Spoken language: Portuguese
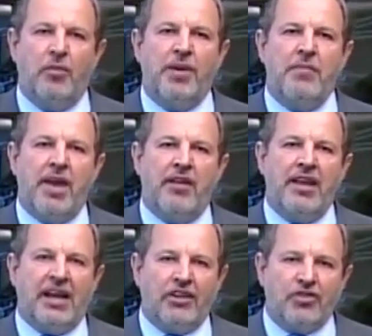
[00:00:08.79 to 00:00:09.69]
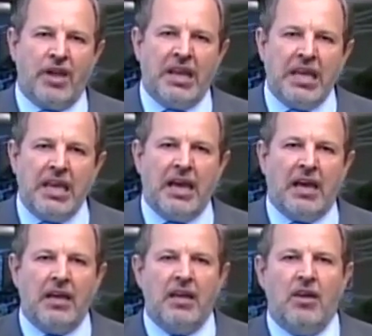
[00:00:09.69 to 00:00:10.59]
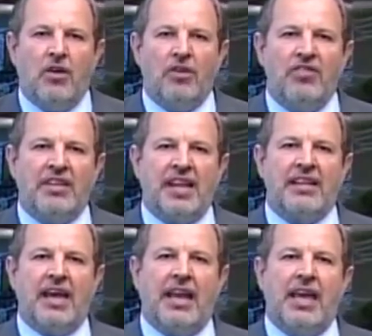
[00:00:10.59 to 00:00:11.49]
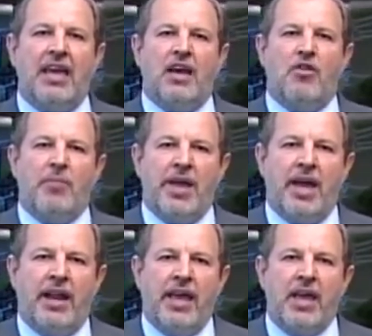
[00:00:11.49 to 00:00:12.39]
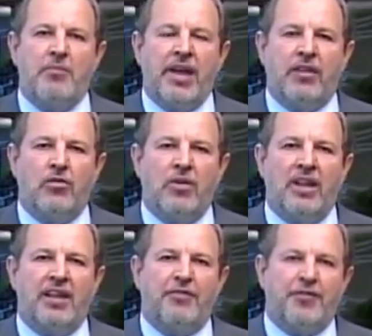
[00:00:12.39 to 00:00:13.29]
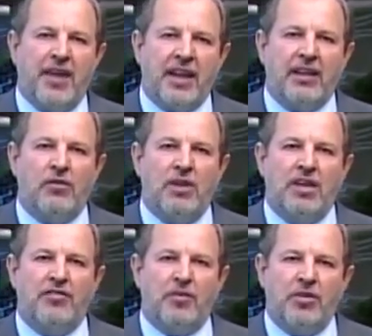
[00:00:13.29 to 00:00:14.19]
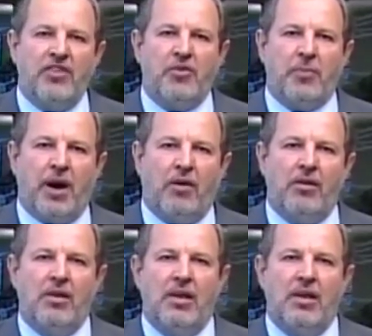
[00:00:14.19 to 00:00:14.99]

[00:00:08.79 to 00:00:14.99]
O primeiro em Cachoeirinha, onde tratarei e acompanharei a abertura da Feira do Livro Municipal.